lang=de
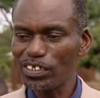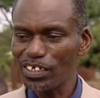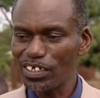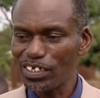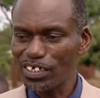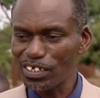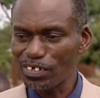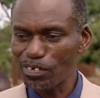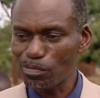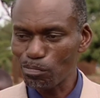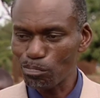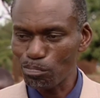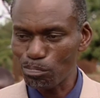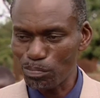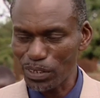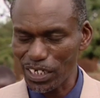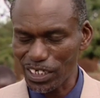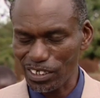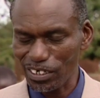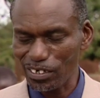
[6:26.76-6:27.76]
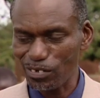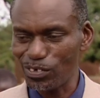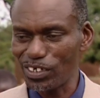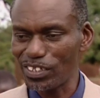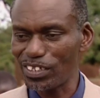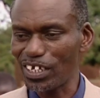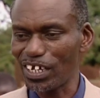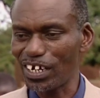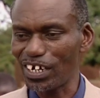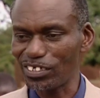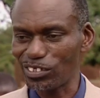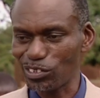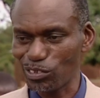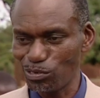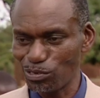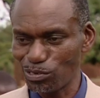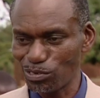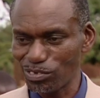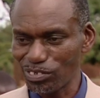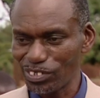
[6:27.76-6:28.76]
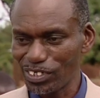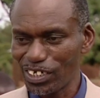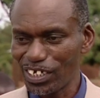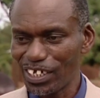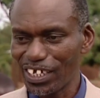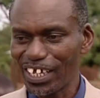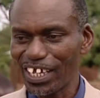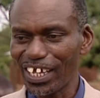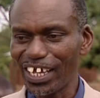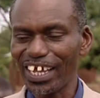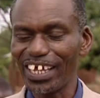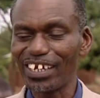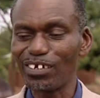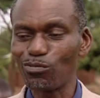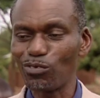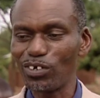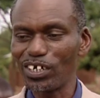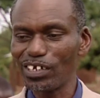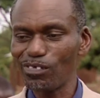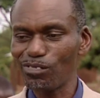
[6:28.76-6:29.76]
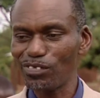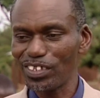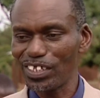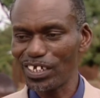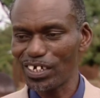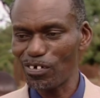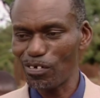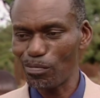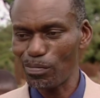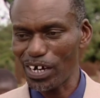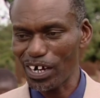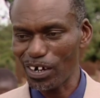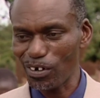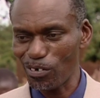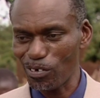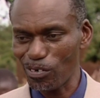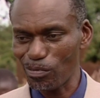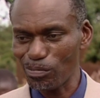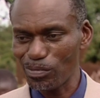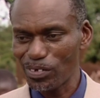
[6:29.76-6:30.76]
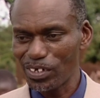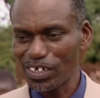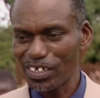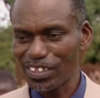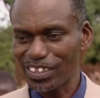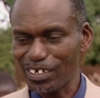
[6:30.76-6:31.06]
und damit, wenn sie nach Hause kommen, sie sich wünschen, zurück zur Schule zu können.